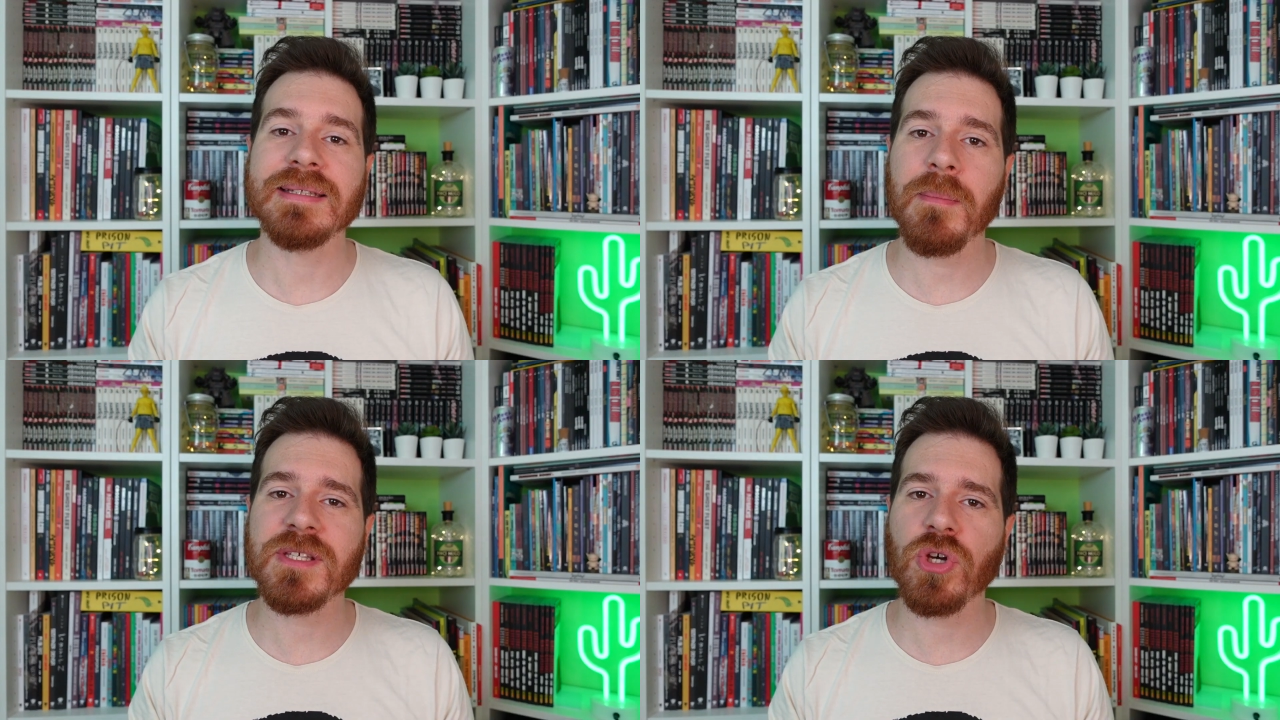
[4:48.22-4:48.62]
La
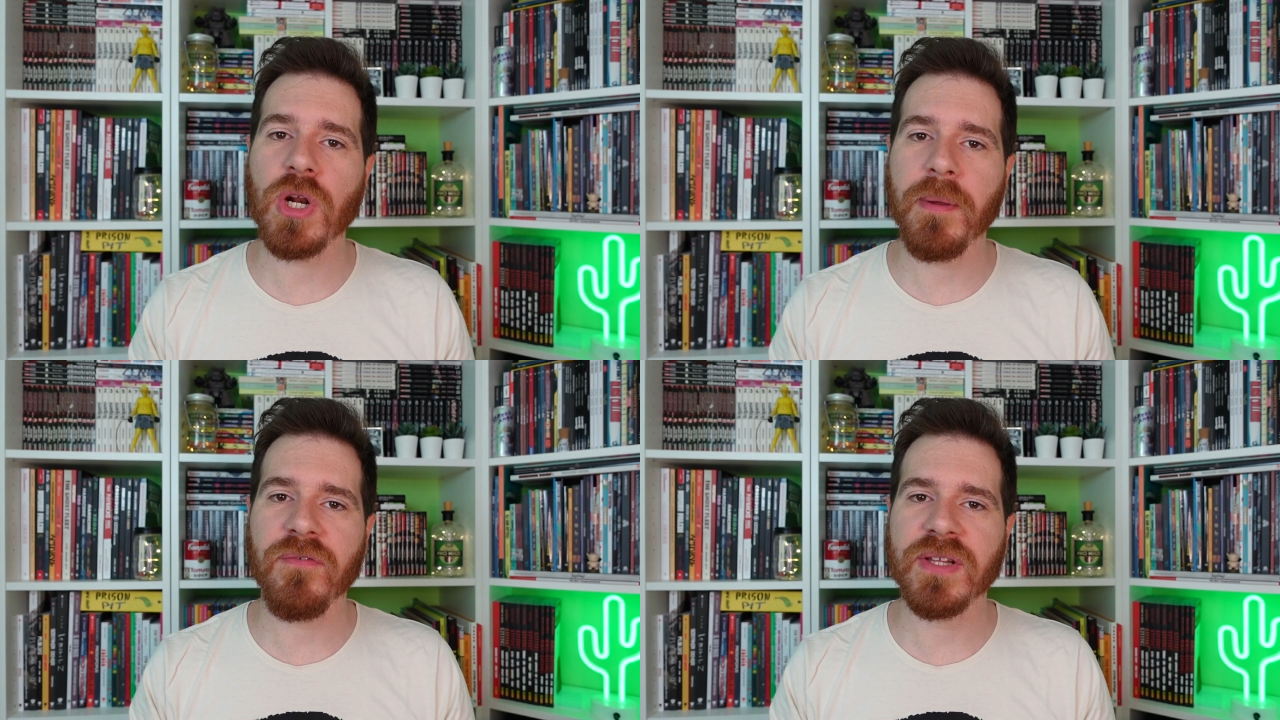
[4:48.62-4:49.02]
trama
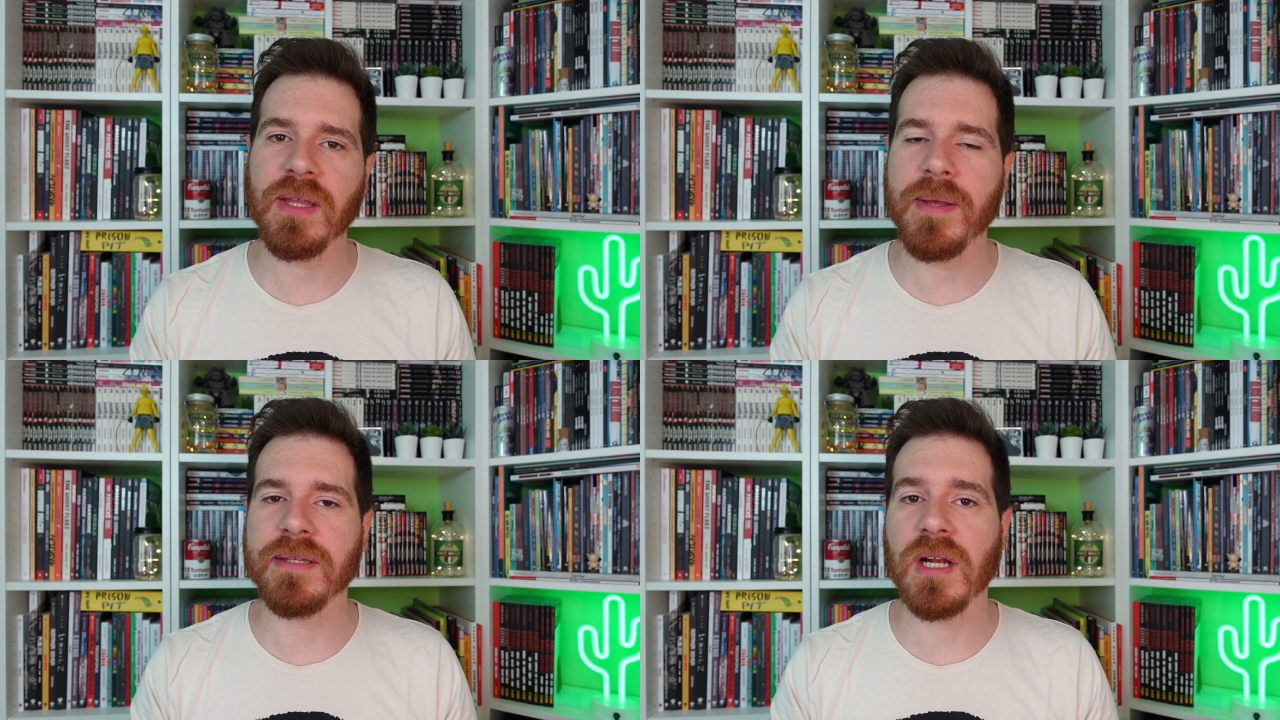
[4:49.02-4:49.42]
scorre
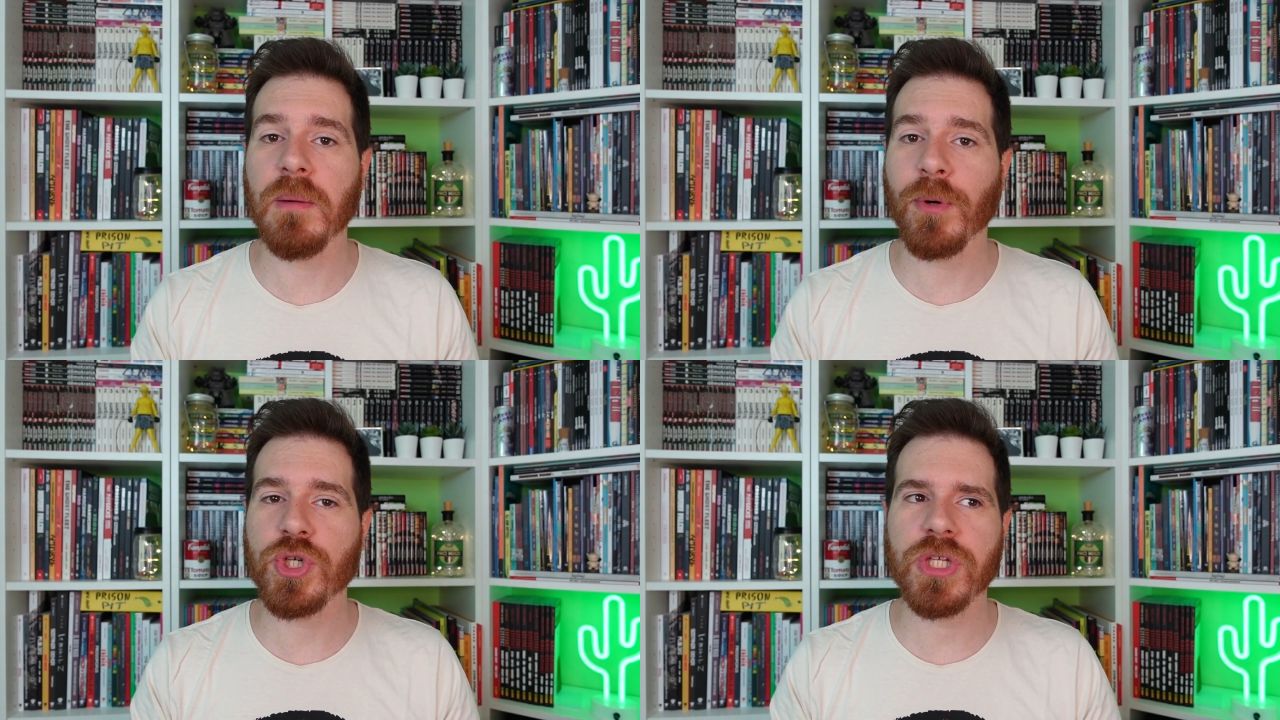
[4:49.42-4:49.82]
perfettamente, nel
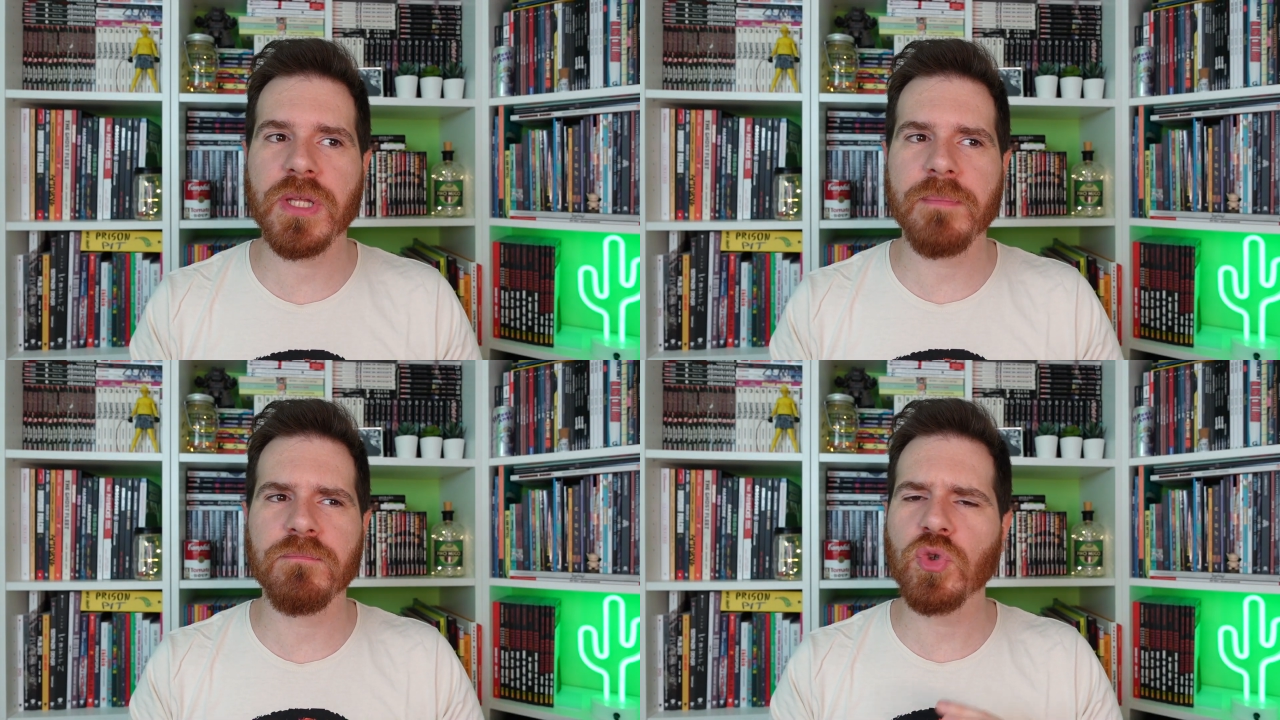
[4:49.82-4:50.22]
procedere